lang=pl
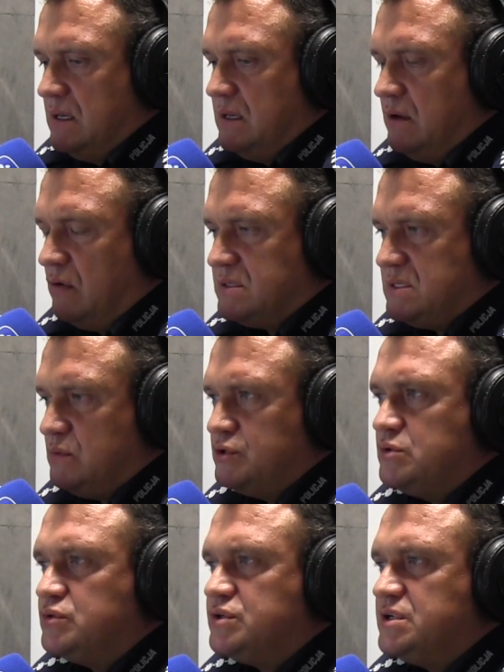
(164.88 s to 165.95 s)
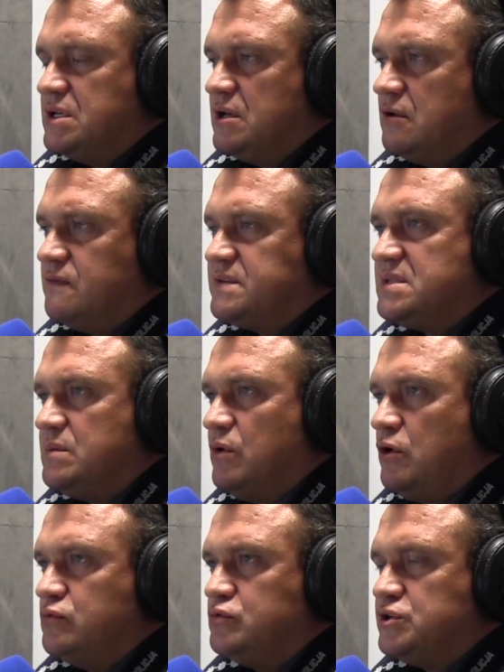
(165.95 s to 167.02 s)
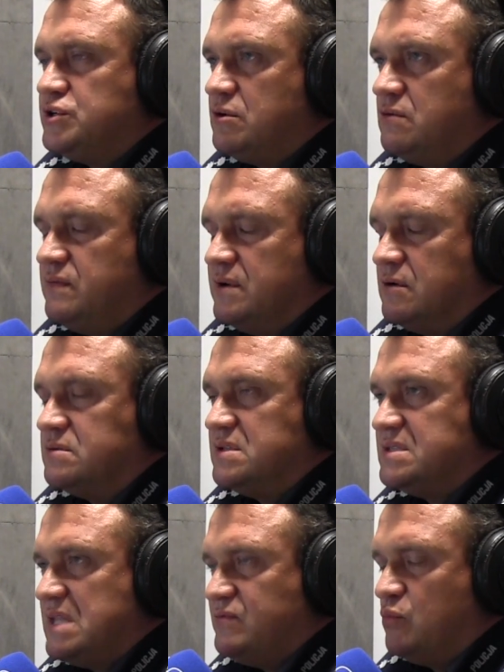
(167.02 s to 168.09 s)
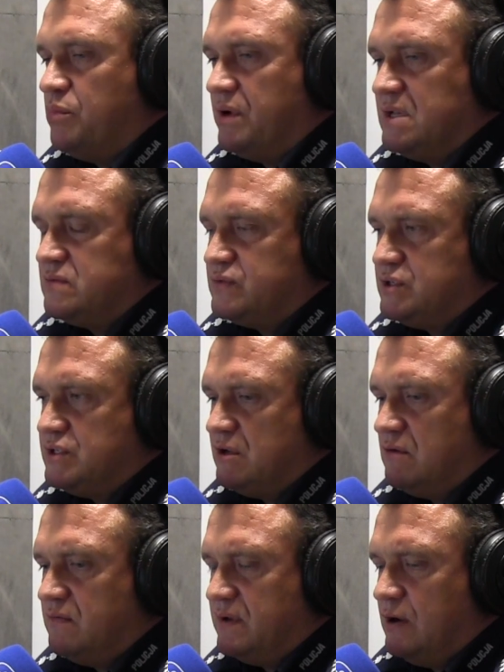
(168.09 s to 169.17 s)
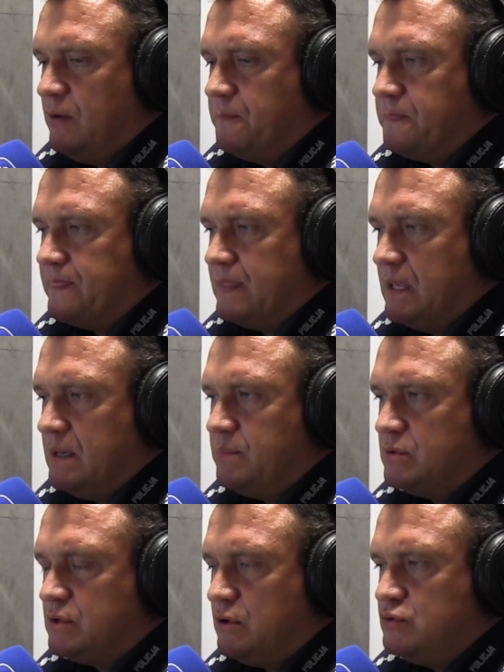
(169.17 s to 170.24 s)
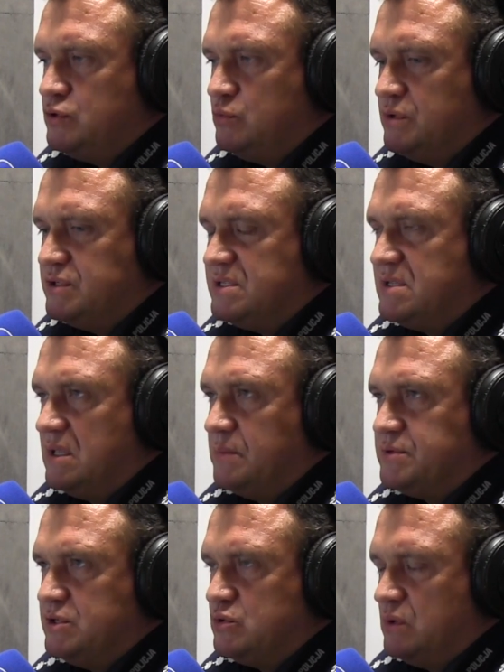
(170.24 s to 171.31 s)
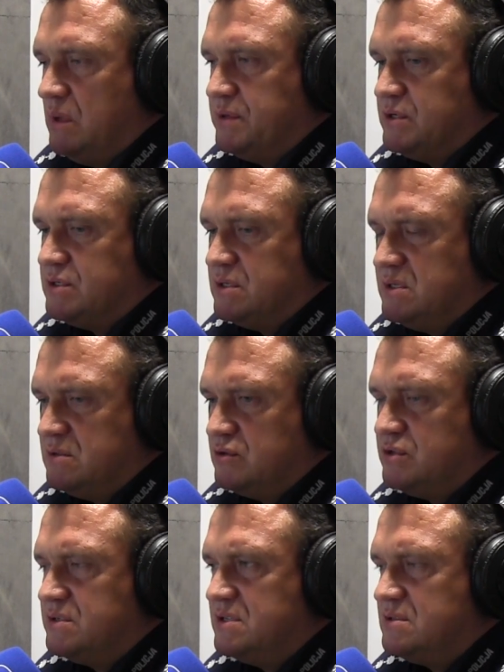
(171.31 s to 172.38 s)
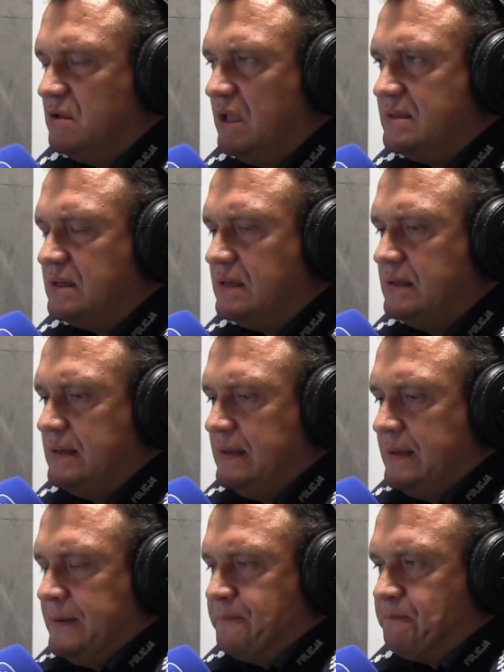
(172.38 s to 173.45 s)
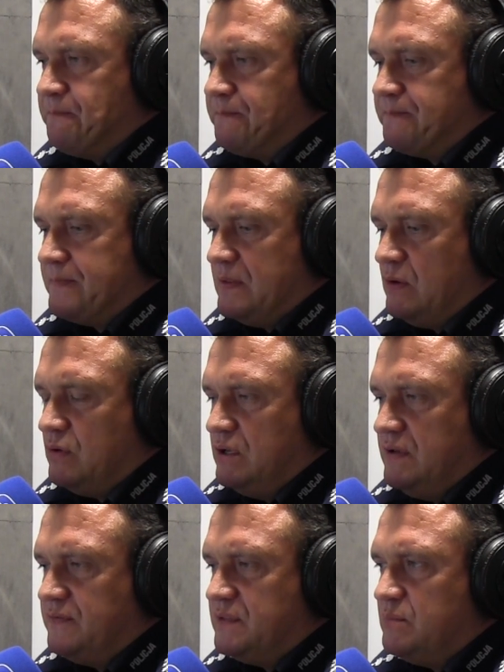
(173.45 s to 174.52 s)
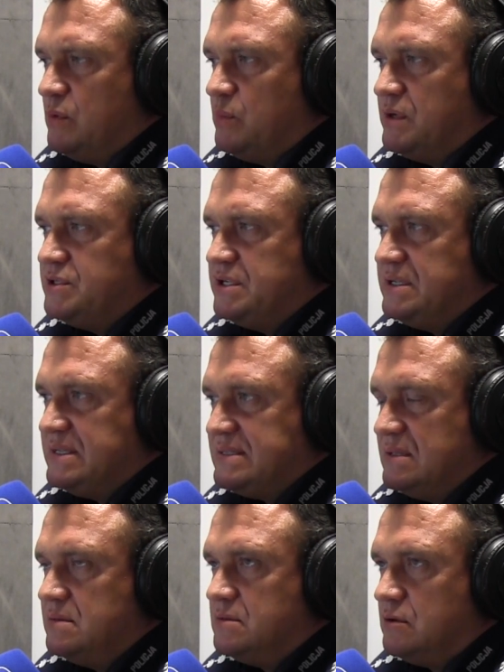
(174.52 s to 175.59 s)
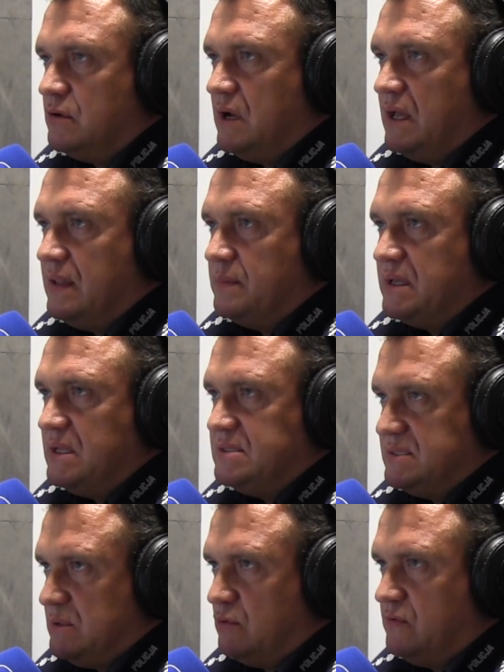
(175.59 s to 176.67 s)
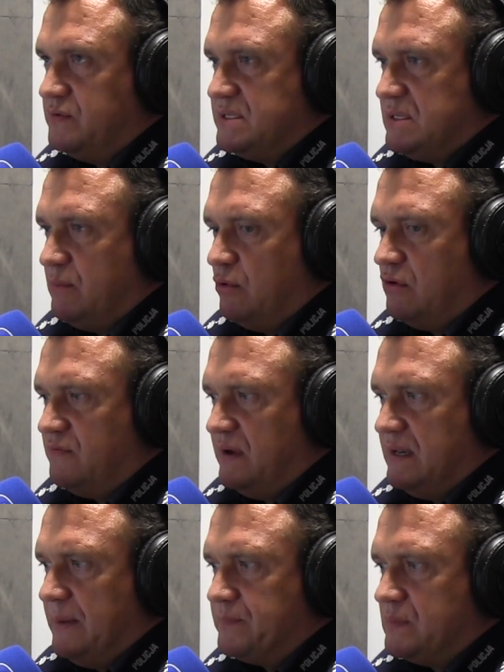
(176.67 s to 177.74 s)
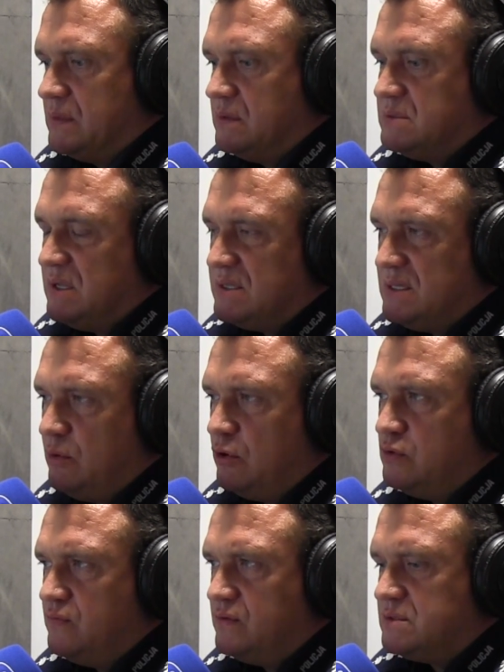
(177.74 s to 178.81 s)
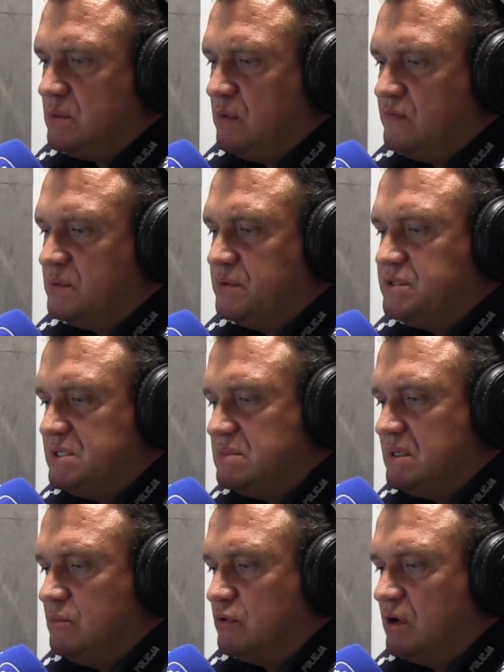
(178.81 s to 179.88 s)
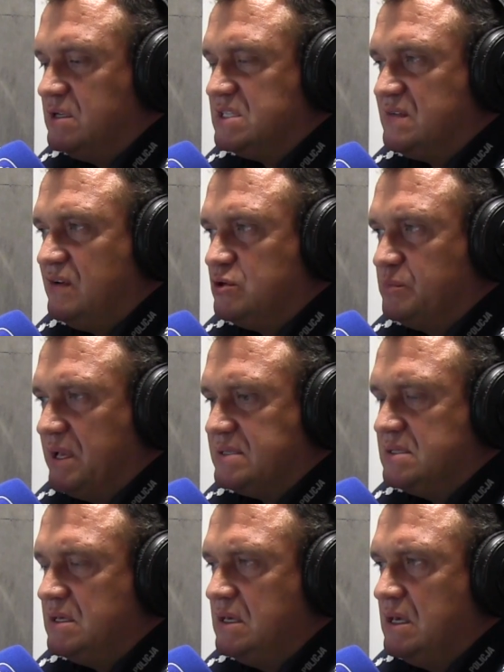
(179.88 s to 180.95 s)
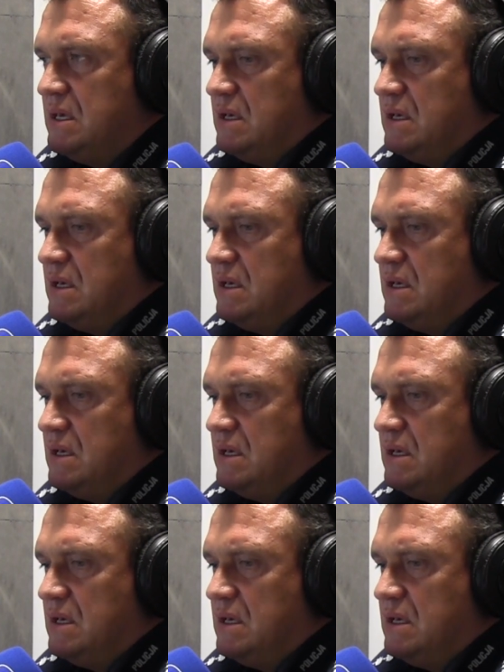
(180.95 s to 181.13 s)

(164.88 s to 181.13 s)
E, okazało się, że kierowca samochodu ciężarowego, zestawu pojazdu ciężarowego, e, potrącił mężczyznę na przejściu dla pieszych. Jest to 40-latek. Mm, no i w tym momencie niestety droga na Mielec jest całkowicie zablokowana. Dla samochodów osobowych będziemy tam organizować objazdy.